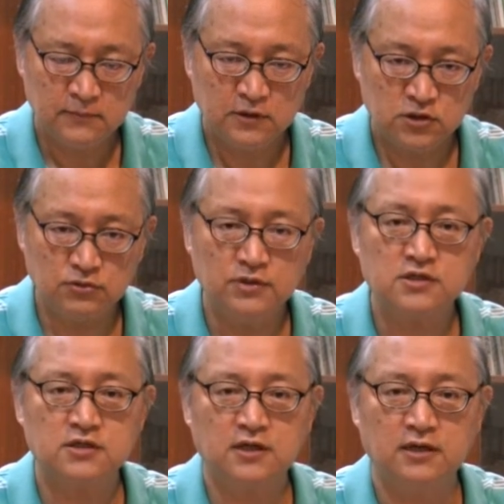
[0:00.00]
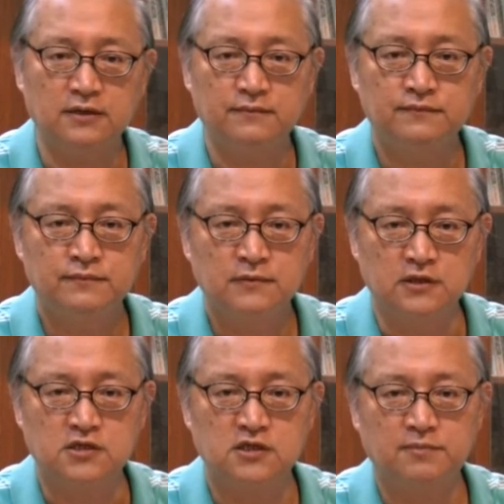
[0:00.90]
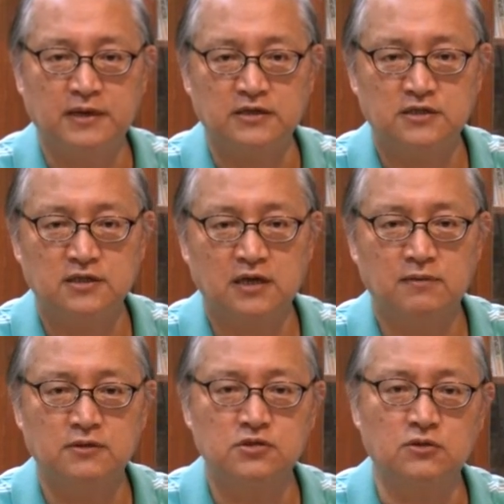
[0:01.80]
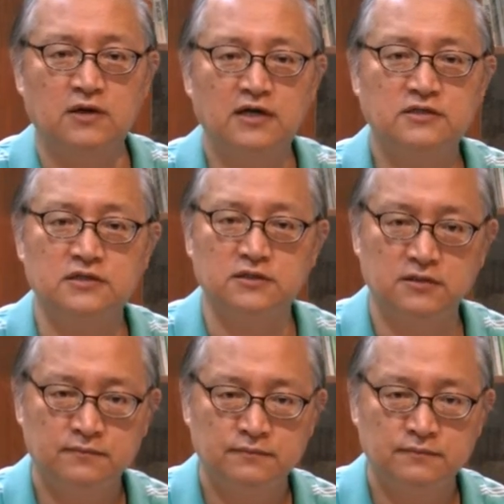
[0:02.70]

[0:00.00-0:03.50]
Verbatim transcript: 旧约时代。以色列百姓，他们从埃及，